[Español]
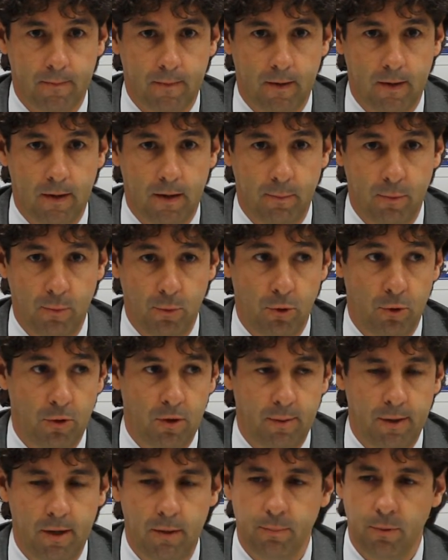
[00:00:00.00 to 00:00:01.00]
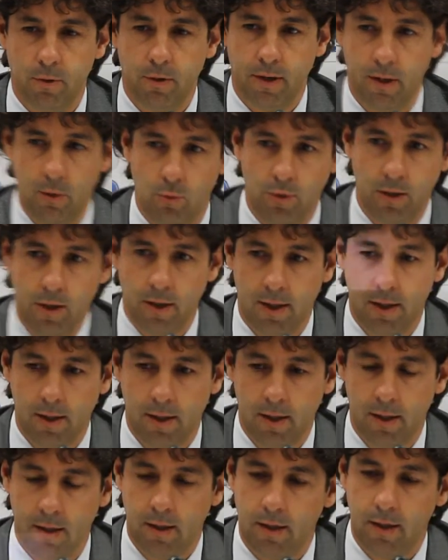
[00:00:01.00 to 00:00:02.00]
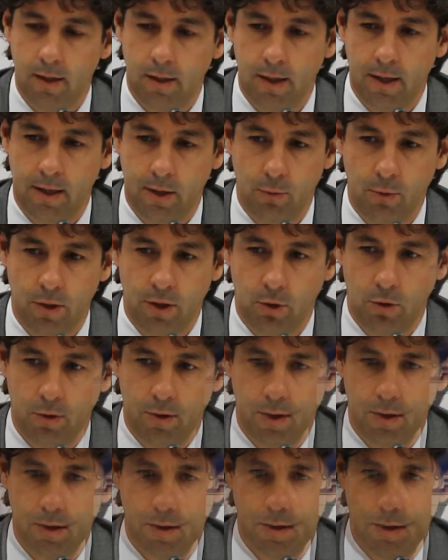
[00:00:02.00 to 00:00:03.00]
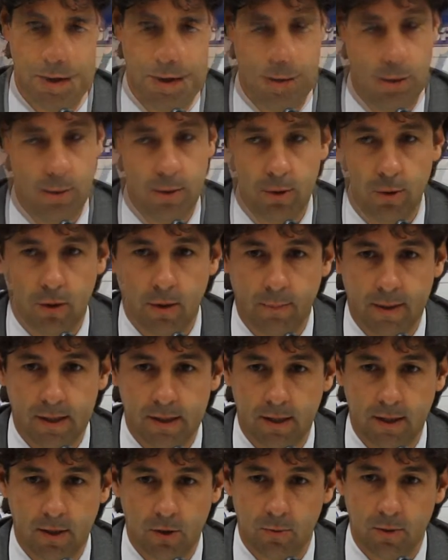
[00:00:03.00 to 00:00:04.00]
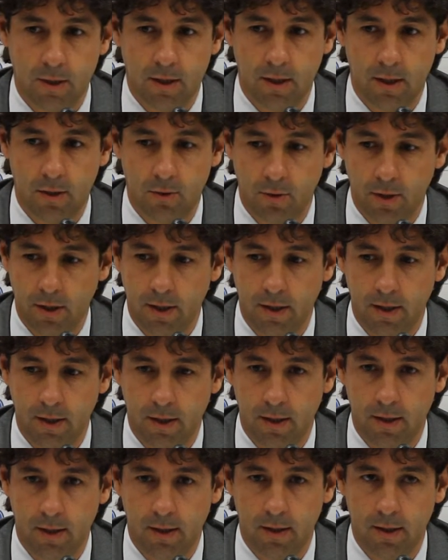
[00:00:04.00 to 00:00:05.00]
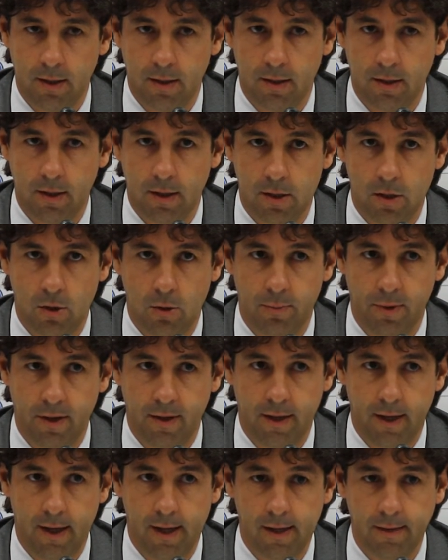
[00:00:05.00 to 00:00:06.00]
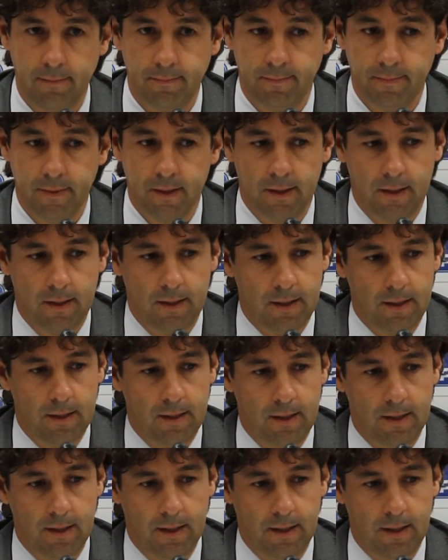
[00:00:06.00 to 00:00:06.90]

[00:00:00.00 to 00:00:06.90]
a mi modo de ver, pues reúne, las reúne todas. Cada momento que pasa tengo más claro que, es el hombre ideal y